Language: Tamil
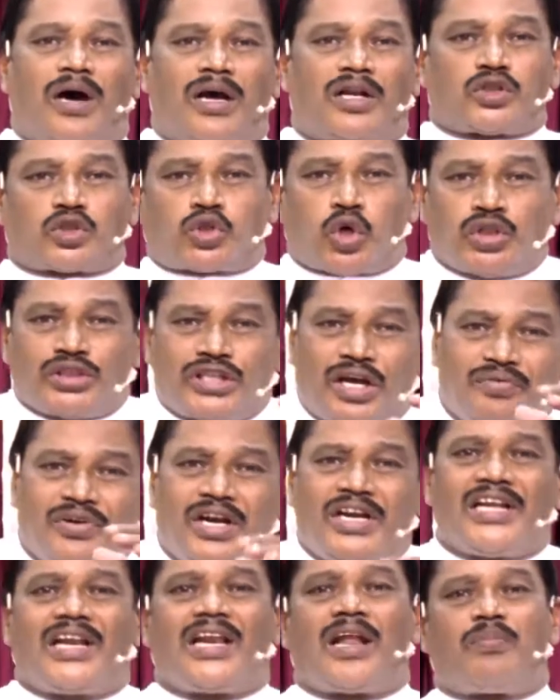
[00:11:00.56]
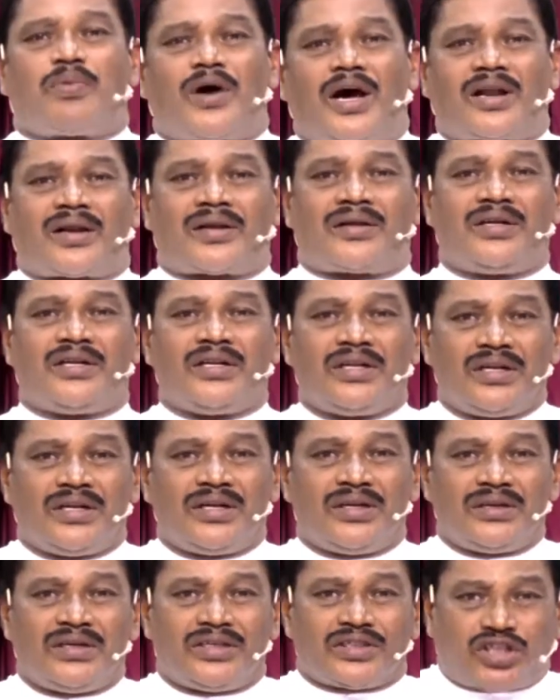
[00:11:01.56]
பாரு சொந்த வீடு இல்லை பாரு
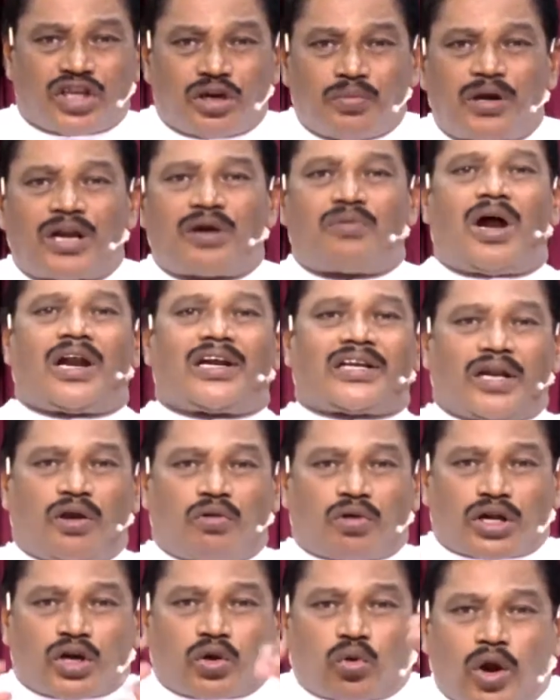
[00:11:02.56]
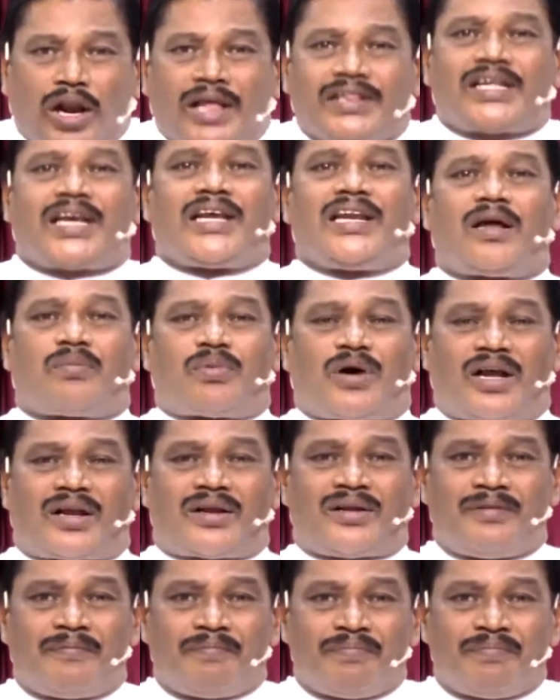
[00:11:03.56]
திருமண வாழ்க்கையில் உனக்கு குழந்தை இல்லை பாரு